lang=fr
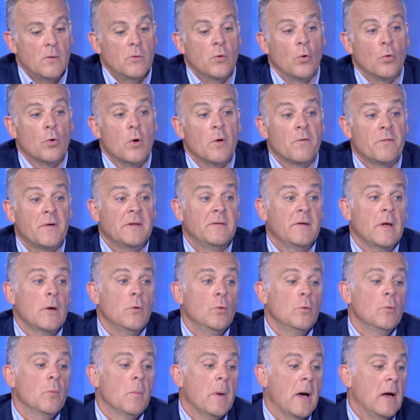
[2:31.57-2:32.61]
Donc en fait, il y a
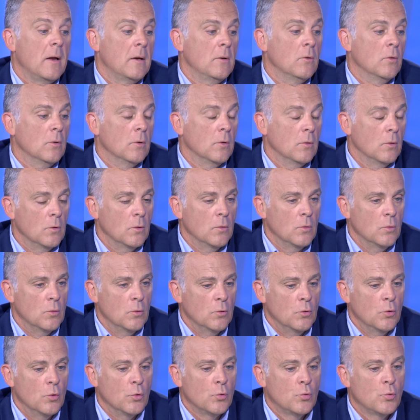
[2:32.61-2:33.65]
eu bah,
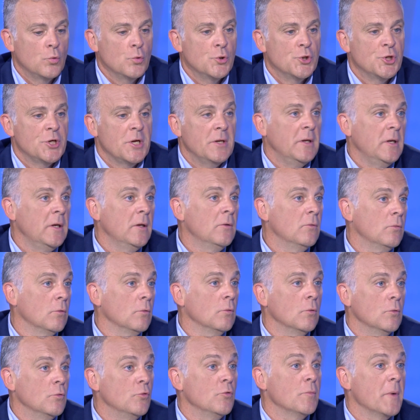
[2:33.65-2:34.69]
le, coup de génie
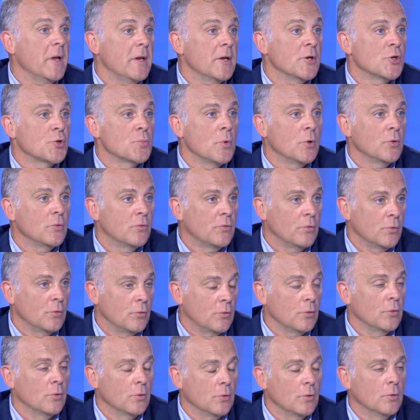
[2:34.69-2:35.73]
du management
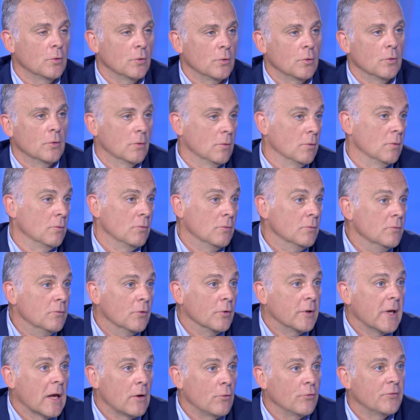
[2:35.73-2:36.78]

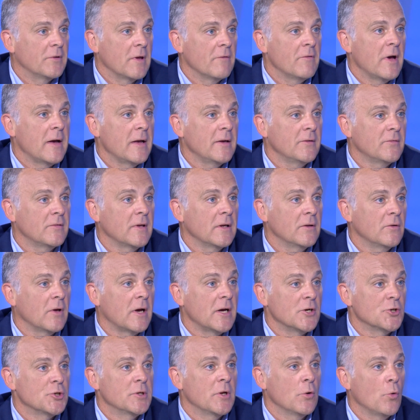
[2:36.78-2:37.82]
de, Carlos Tavares, hein, de
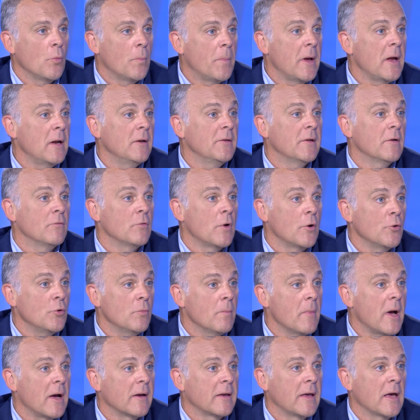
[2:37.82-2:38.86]
racheter Opel, d'avoir une
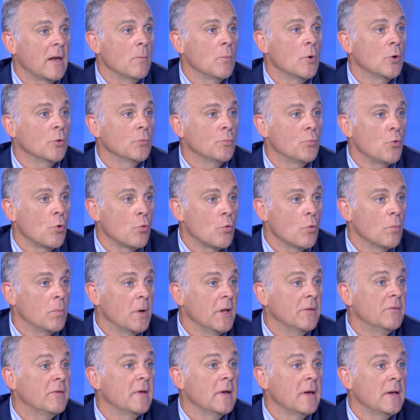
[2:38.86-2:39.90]
marque allemande pour
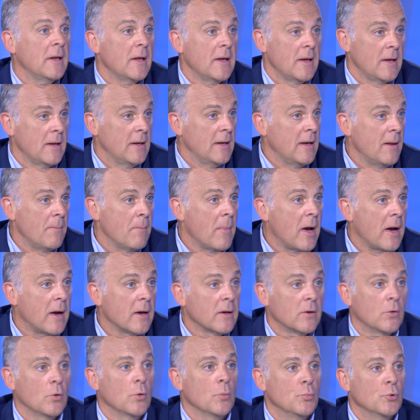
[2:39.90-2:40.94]
compléter les, les
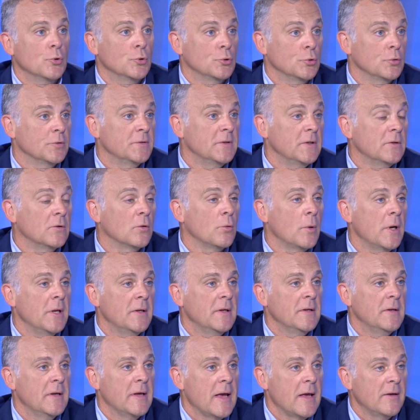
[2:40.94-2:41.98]
marques Peugeot, Citroën
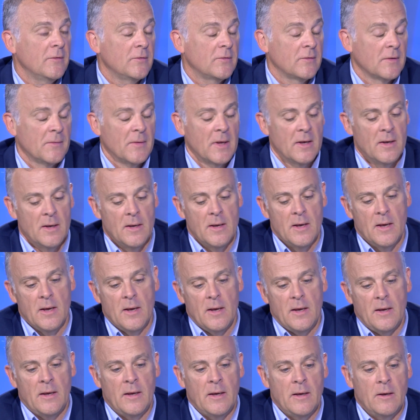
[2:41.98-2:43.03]
et DM.
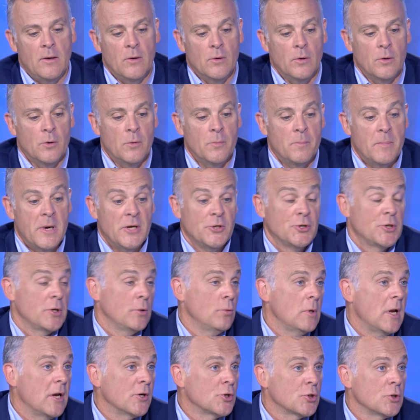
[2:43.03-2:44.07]
Et euh, bah, j'ai
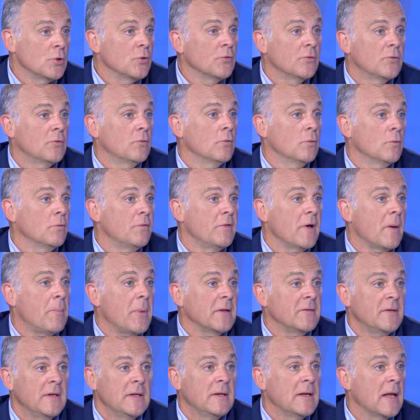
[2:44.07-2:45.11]
eu la chance de faire
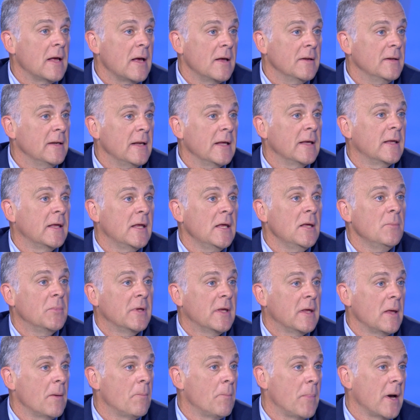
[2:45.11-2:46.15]
partie de l'équipe
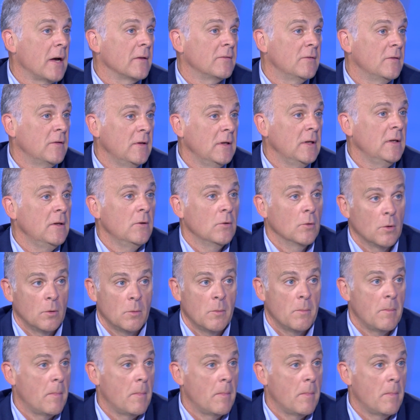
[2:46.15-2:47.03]
qui est partie euh,